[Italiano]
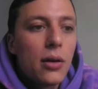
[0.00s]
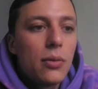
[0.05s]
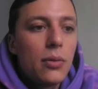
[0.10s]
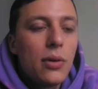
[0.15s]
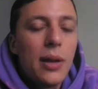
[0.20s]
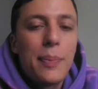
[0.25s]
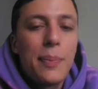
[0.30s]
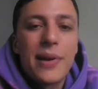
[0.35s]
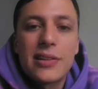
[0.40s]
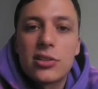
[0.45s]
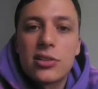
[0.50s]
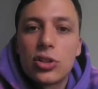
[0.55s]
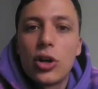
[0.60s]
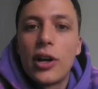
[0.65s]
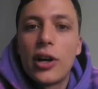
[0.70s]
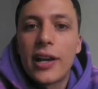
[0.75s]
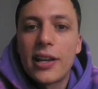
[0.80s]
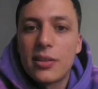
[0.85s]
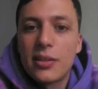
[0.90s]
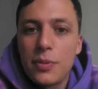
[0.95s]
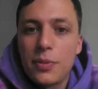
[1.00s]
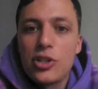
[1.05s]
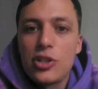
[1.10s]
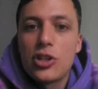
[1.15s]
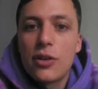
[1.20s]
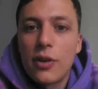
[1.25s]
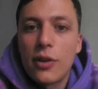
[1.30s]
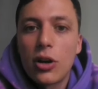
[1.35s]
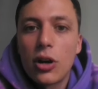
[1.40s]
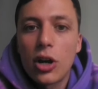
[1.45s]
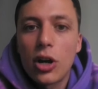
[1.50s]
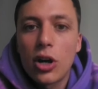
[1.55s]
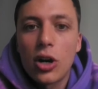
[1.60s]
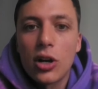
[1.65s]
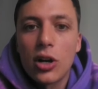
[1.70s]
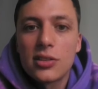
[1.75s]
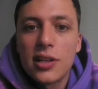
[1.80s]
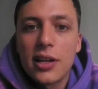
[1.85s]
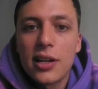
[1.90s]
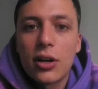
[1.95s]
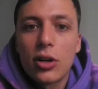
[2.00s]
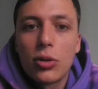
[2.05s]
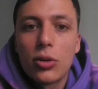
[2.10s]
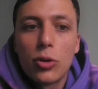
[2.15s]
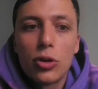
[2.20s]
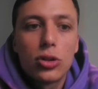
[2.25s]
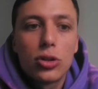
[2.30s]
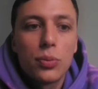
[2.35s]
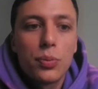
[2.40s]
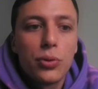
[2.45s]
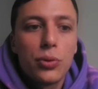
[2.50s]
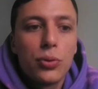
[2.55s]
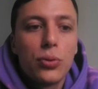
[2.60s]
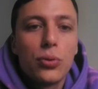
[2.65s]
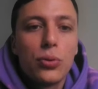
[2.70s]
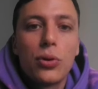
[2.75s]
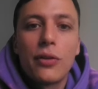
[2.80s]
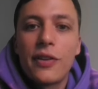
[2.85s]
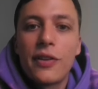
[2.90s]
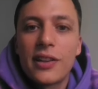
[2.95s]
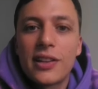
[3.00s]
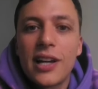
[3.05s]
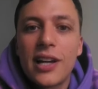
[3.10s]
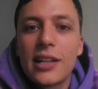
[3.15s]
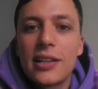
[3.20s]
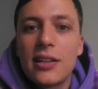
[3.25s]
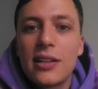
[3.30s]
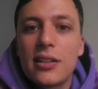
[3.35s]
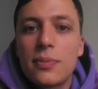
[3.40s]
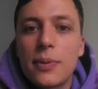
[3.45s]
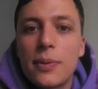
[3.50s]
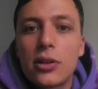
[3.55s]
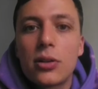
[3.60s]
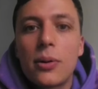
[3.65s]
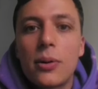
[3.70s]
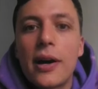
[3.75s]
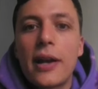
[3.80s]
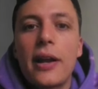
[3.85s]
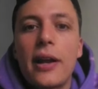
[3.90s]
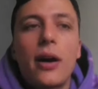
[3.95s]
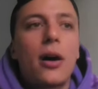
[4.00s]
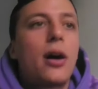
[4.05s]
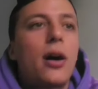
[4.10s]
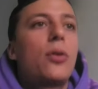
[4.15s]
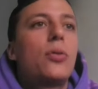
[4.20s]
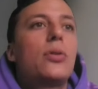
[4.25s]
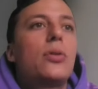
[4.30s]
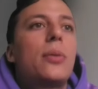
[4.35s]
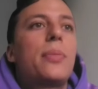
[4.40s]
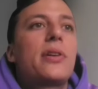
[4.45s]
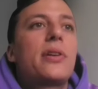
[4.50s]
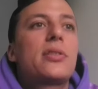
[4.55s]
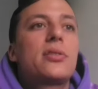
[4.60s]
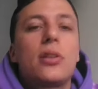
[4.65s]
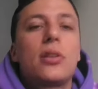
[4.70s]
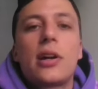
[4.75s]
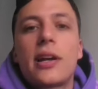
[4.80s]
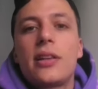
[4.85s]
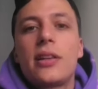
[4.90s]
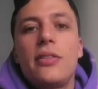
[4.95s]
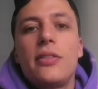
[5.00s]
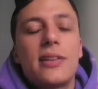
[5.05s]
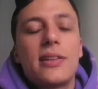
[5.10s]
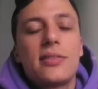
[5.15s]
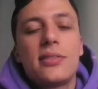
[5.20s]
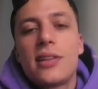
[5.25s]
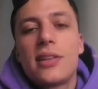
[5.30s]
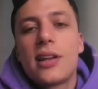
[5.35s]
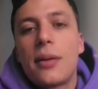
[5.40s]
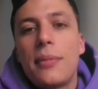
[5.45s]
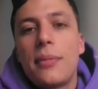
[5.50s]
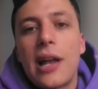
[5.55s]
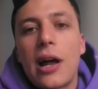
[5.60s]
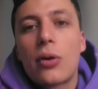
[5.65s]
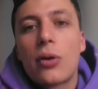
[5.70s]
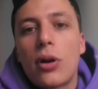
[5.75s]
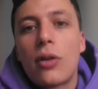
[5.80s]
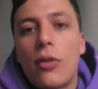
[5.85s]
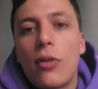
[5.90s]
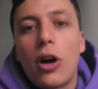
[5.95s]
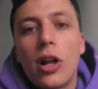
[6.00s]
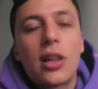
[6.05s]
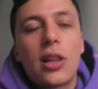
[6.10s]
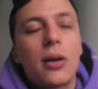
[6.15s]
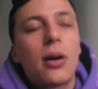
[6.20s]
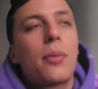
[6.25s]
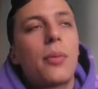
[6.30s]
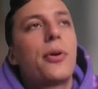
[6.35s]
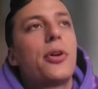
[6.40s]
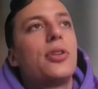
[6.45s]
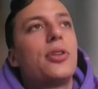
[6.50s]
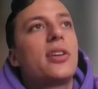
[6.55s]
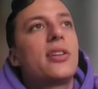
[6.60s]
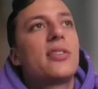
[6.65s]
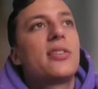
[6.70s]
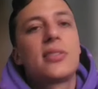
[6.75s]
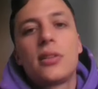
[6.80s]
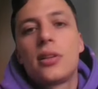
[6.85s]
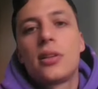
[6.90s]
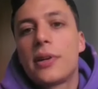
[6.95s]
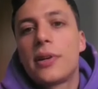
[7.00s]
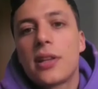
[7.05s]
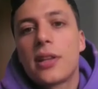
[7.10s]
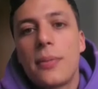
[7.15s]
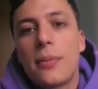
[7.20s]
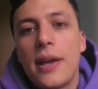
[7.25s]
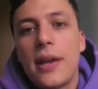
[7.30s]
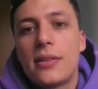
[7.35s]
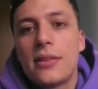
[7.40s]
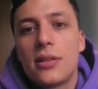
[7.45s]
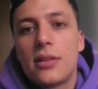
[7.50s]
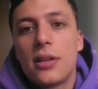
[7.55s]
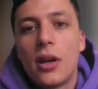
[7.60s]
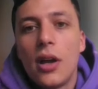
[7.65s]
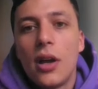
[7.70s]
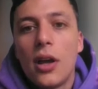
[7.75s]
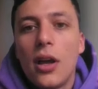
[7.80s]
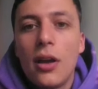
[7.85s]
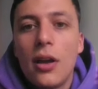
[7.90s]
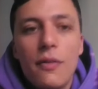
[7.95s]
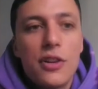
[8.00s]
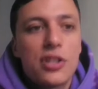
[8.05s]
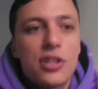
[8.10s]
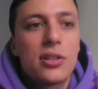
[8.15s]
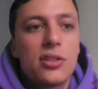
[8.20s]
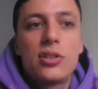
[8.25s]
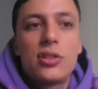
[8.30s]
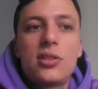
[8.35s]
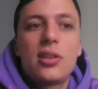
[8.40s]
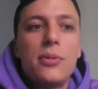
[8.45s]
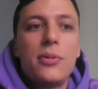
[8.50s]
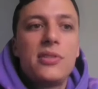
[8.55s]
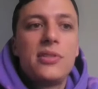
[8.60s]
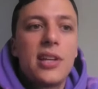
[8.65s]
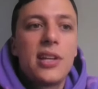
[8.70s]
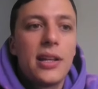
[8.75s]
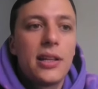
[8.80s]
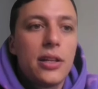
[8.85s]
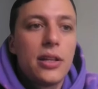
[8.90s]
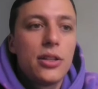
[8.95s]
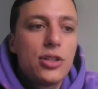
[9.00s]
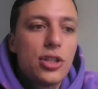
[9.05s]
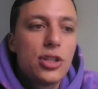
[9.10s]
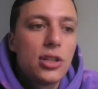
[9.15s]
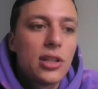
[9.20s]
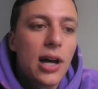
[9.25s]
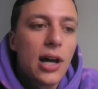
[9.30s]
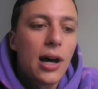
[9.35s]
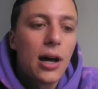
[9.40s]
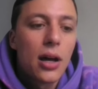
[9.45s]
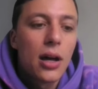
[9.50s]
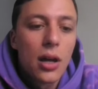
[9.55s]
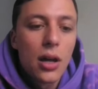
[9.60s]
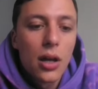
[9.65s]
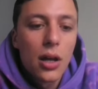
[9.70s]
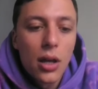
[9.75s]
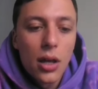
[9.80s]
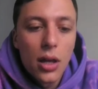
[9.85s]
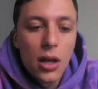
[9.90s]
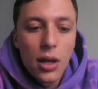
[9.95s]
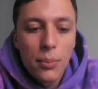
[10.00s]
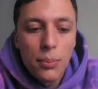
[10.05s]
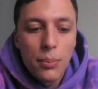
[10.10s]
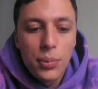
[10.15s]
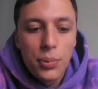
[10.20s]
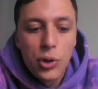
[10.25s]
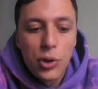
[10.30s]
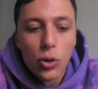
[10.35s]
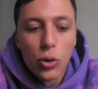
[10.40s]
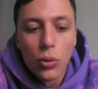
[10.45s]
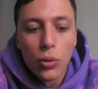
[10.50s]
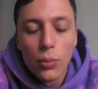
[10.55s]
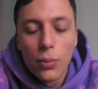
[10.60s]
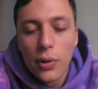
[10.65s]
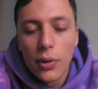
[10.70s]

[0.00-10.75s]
le persone che spingevano la cosa erano molto più affiatate rispetto magari a una persona che ti viene a sentire a Milano una volta ma poi non ti risente per tre mesi. Invece ci siamo inseriti in città più